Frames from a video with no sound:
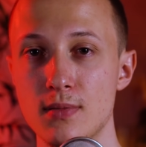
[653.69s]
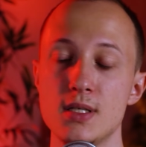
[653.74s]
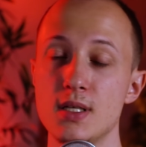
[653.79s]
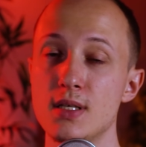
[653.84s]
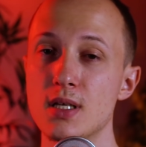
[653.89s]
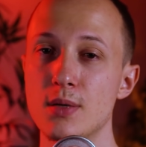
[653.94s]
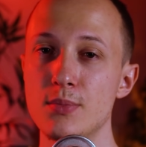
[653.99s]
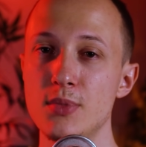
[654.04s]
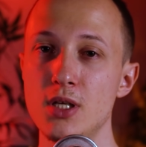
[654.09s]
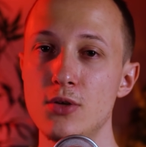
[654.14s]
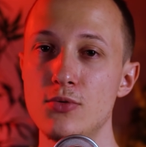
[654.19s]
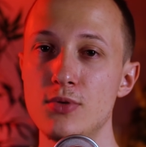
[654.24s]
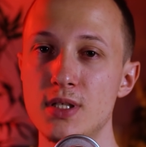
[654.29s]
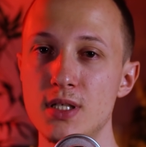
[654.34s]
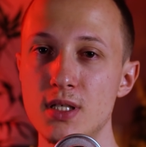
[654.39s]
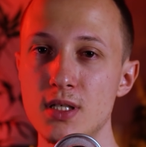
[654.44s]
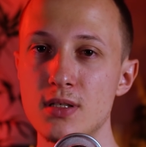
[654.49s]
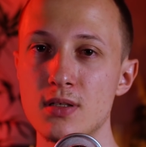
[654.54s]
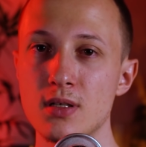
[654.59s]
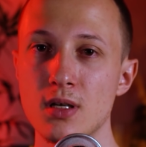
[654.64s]
Ses lui
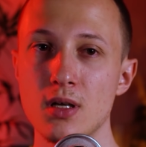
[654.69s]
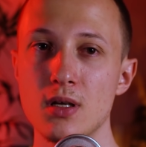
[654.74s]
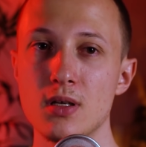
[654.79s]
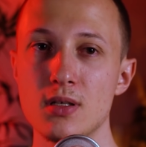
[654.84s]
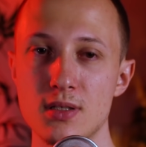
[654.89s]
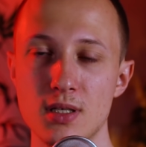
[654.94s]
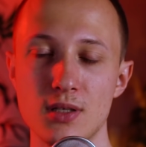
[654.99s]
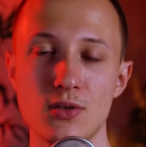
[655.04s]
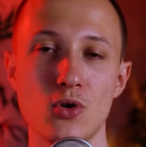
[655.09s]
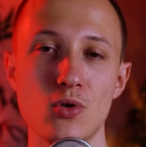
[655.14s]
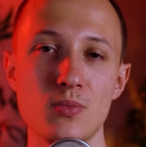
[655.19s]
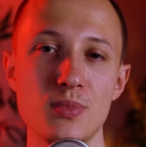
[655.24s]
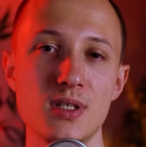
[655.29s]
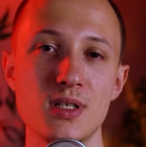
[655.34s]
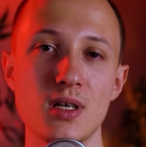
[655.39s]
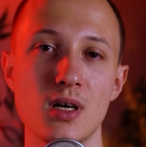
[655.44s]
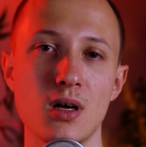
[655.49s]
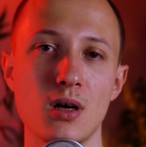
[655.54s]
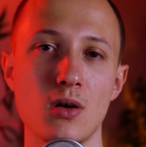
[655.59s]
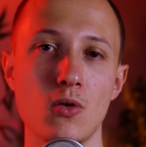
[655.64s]
disent c'est trop
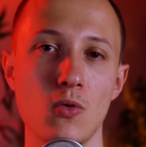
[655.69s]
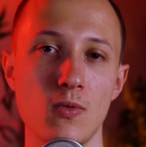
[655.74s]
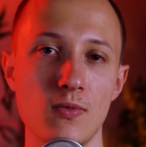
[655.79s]
bizarre,